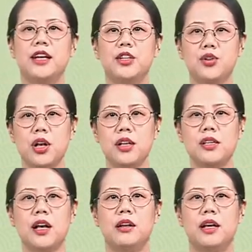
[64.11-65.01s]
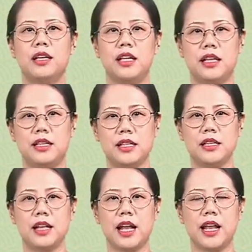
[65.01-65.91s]
创造了以近
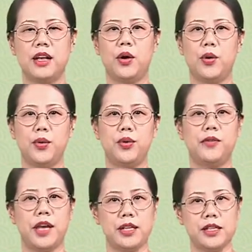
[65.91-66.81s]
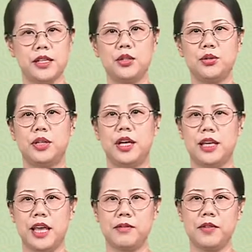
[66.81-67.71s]
代口语为基础的
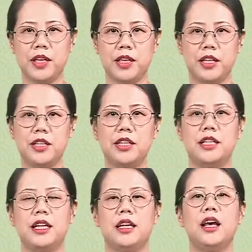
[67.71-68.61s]
言文一致体，